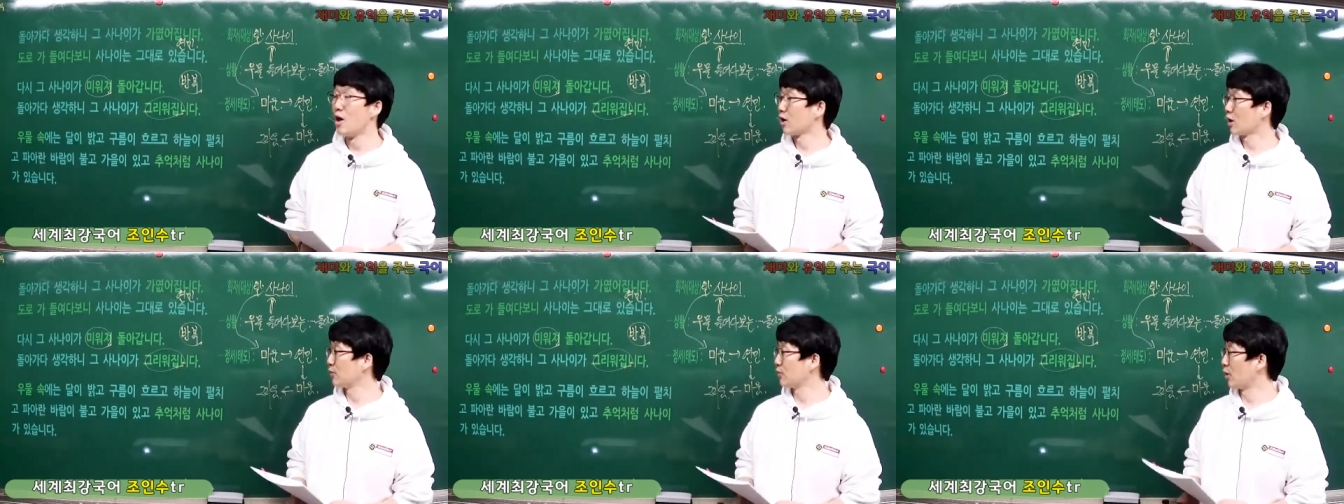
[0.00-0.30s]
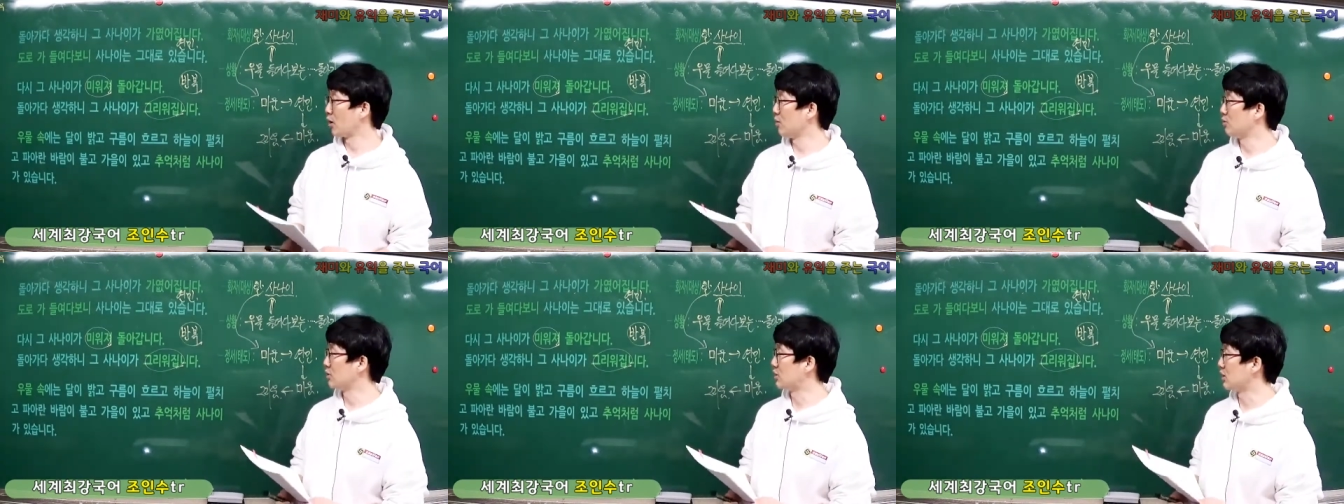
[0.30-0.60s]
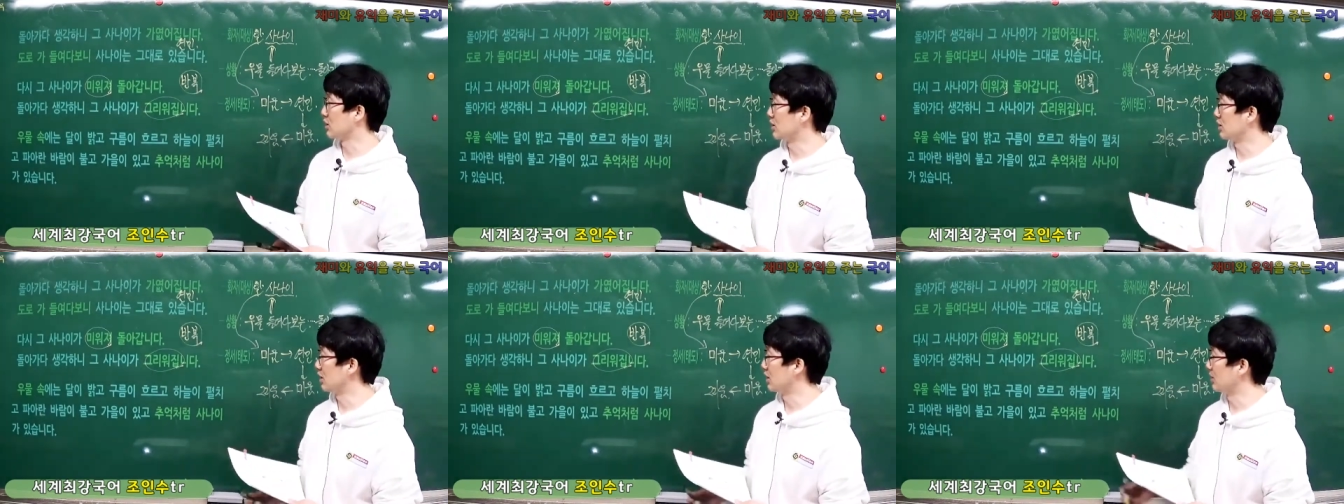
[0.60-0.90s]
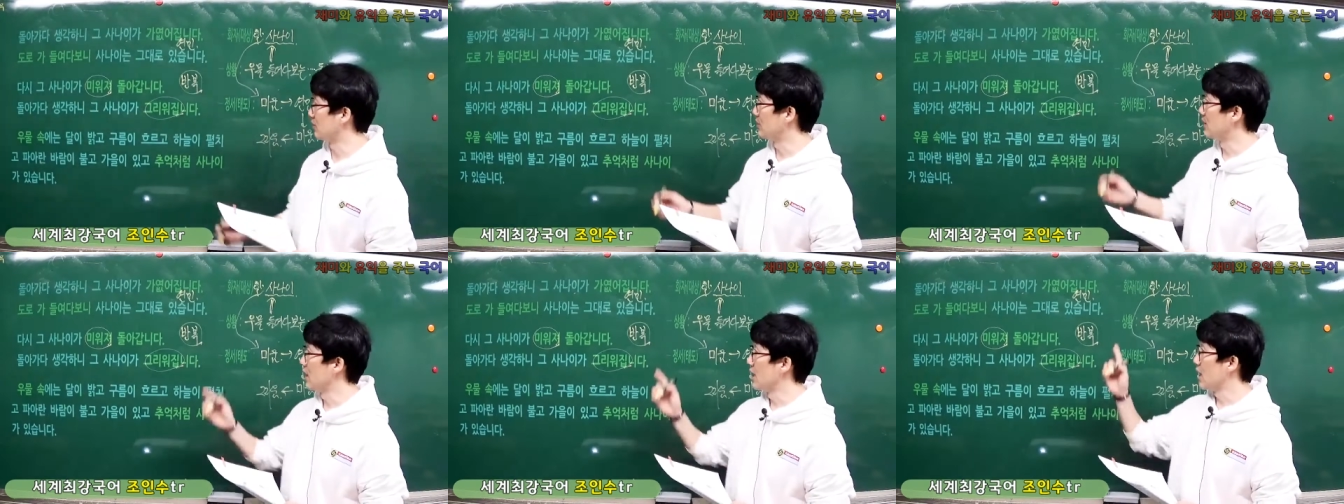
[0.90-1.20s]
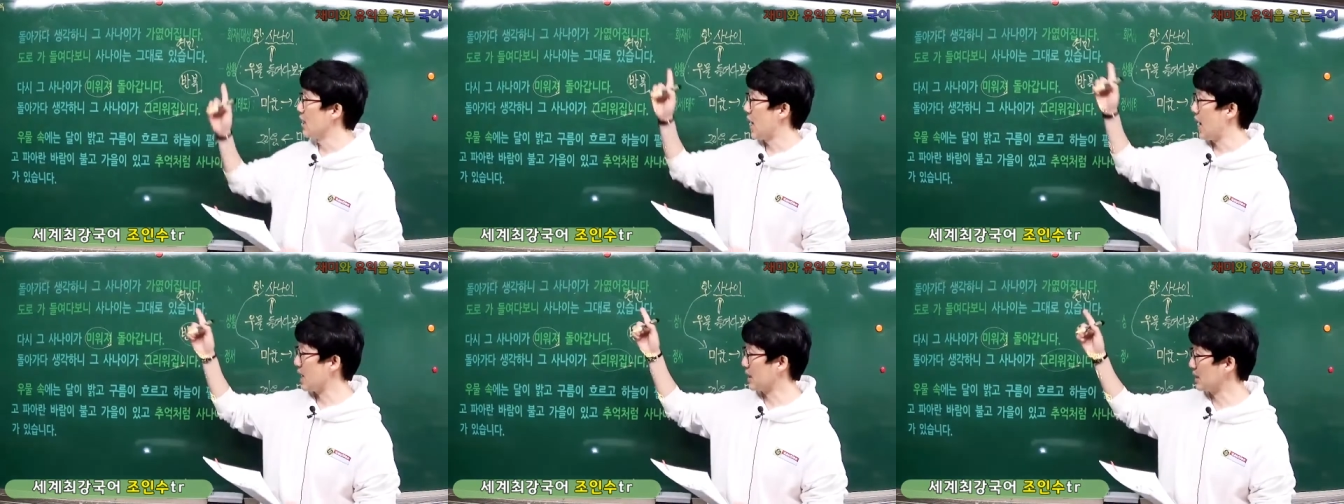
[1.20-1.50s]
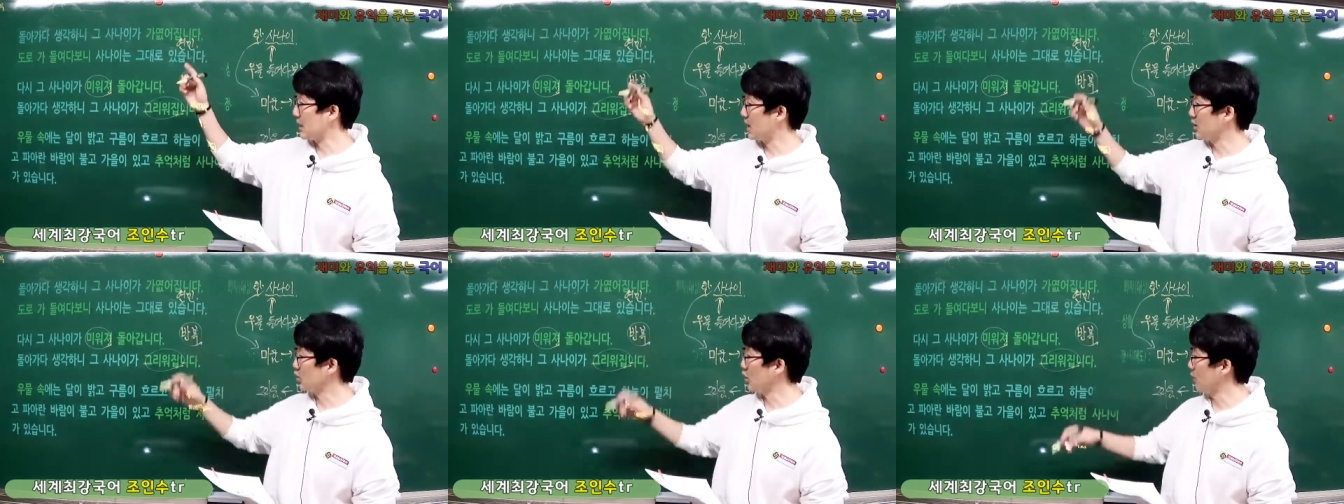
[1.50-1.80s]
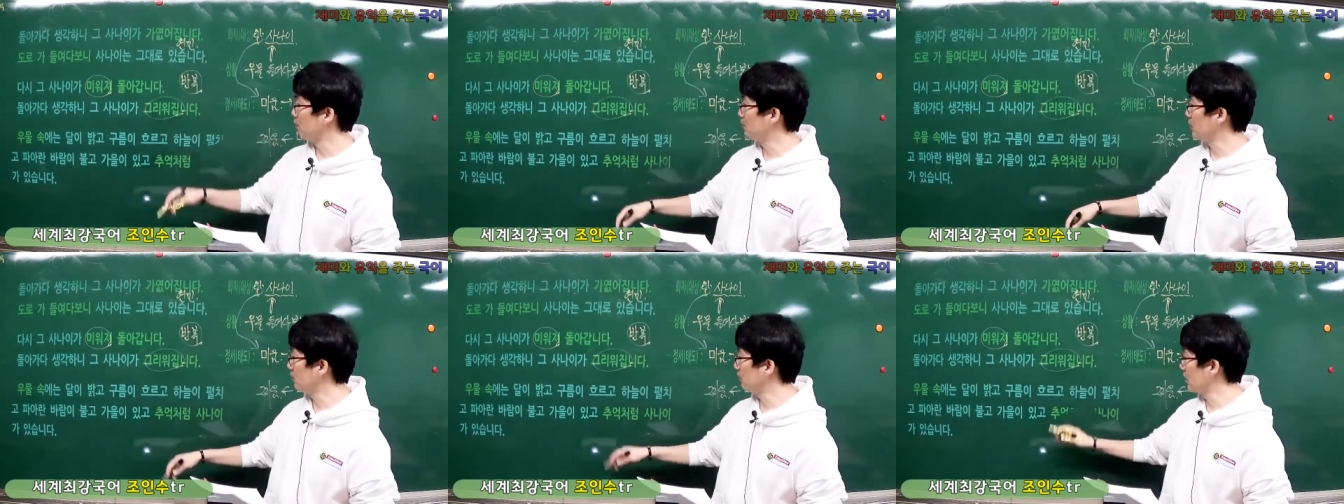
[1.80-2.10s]
그럼 여러분 지금 아까
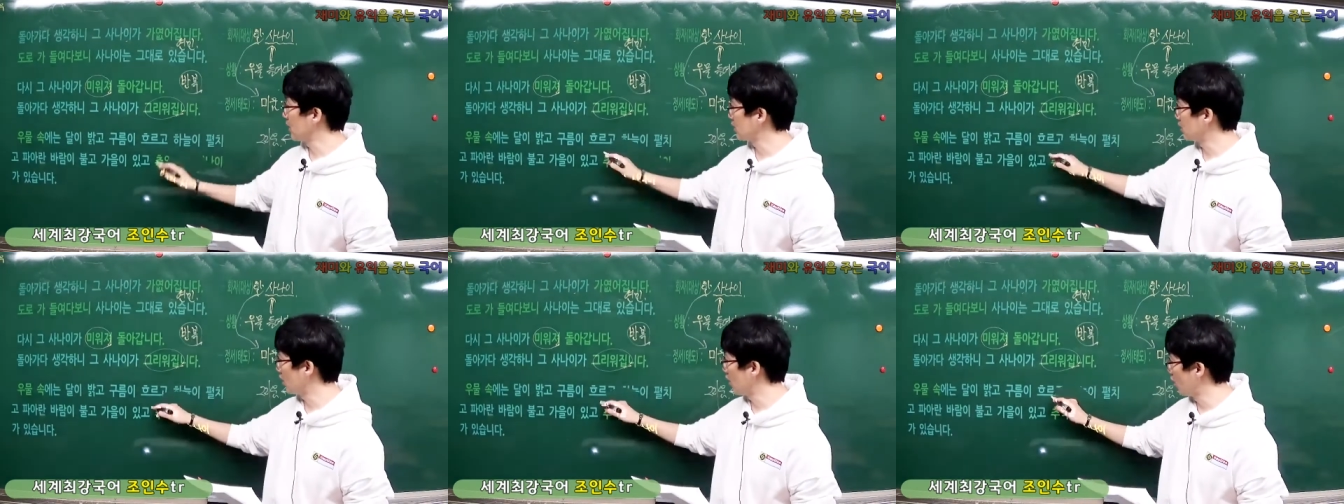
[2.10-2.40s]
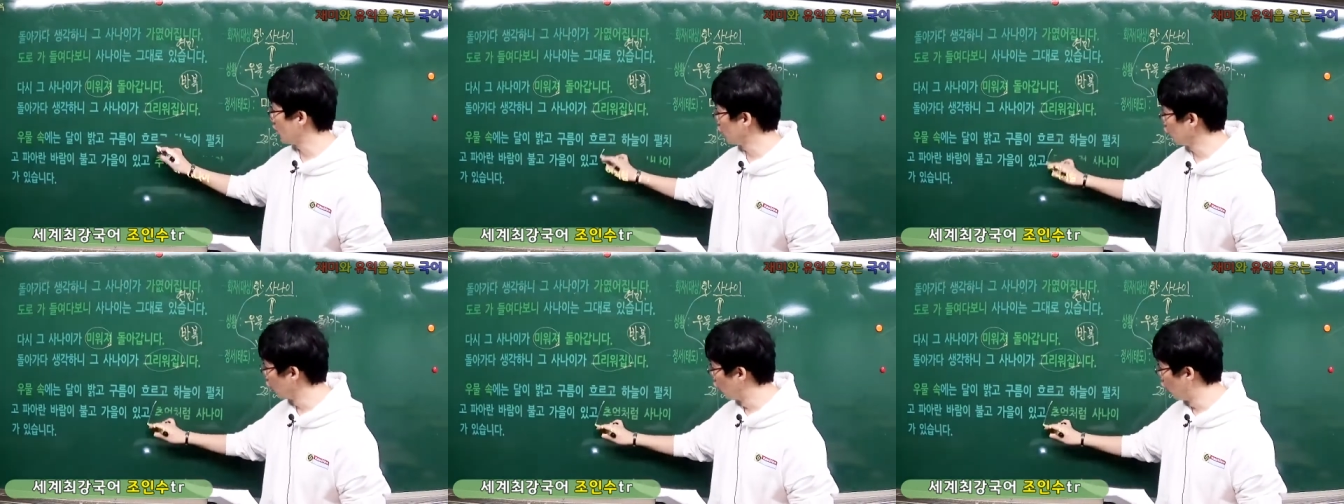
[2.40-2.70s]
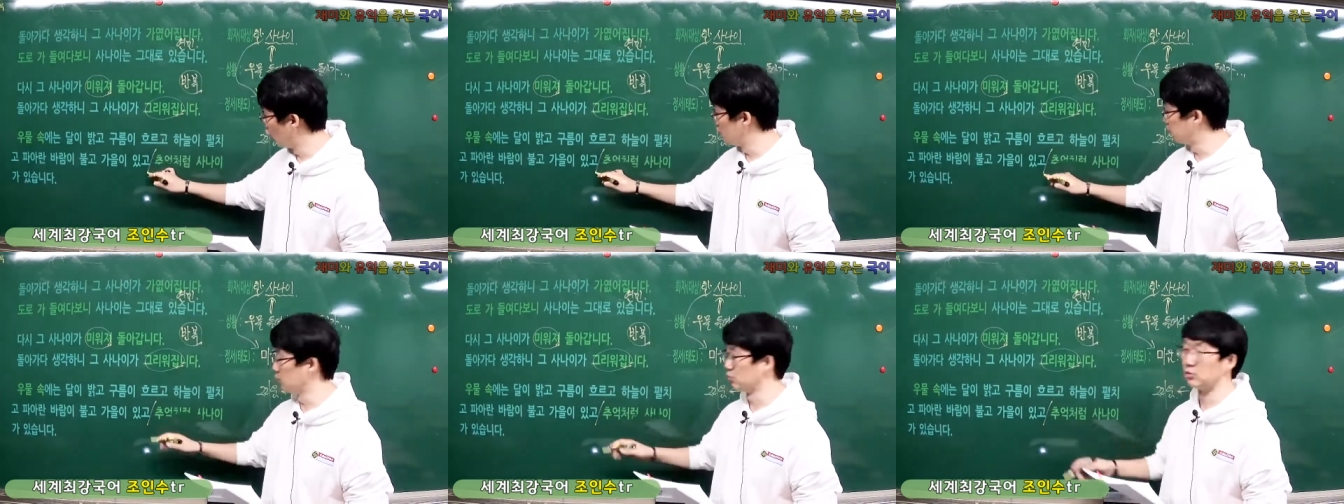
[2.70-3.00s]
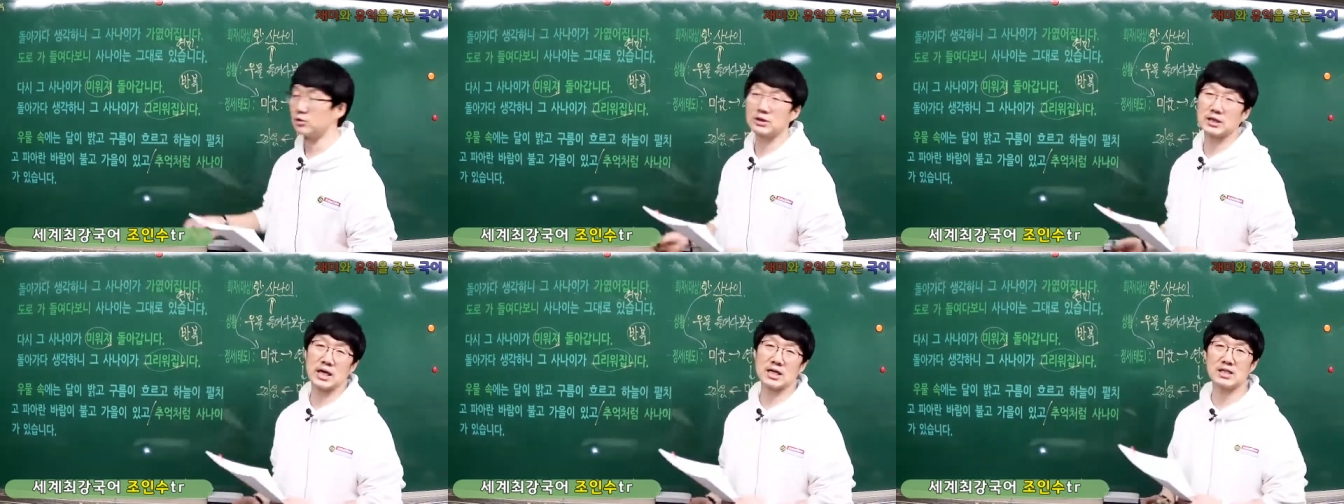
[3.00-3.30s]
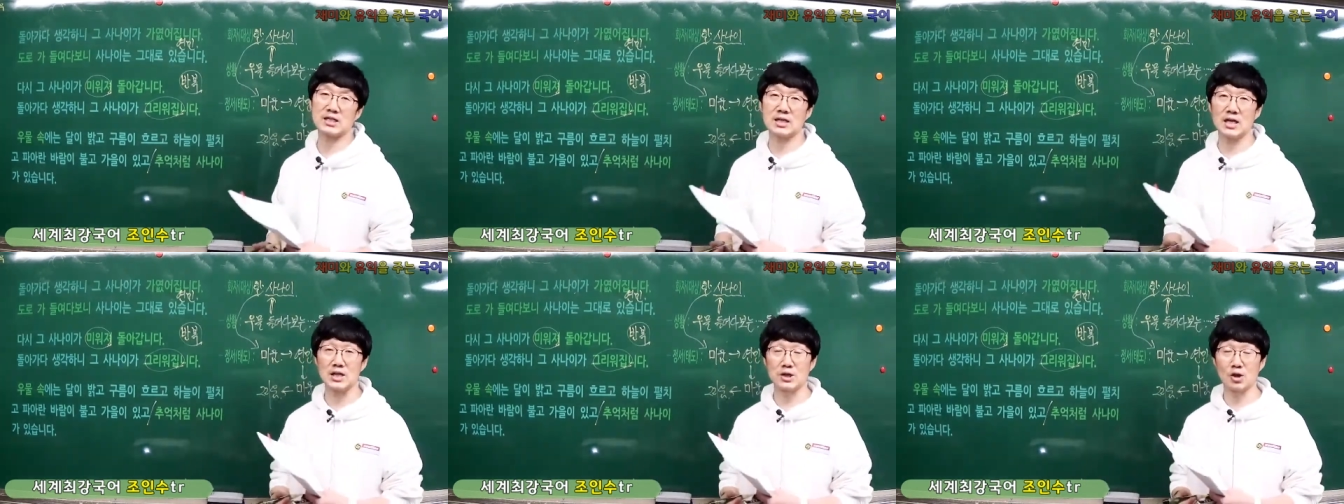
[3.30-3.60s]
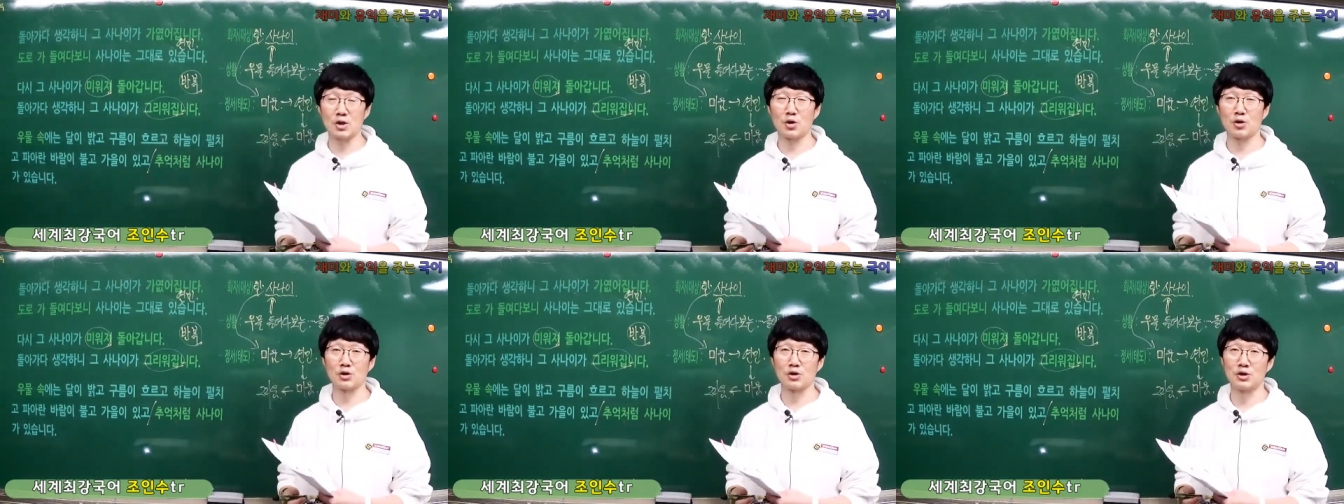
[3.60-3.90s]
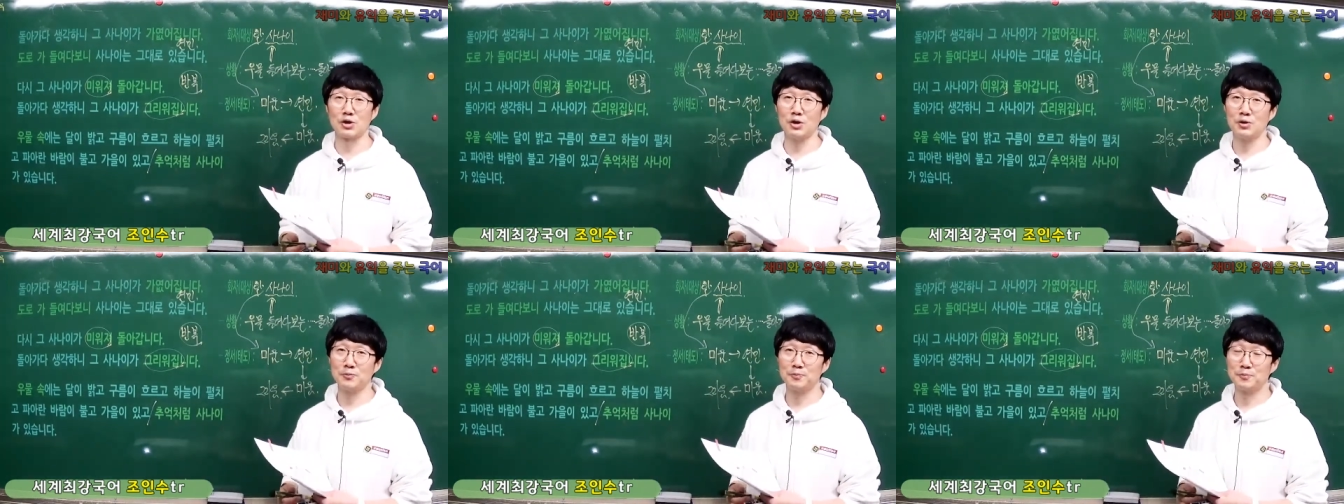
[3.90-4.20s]
첫 부분에서 요 부분까지가 있었거든요.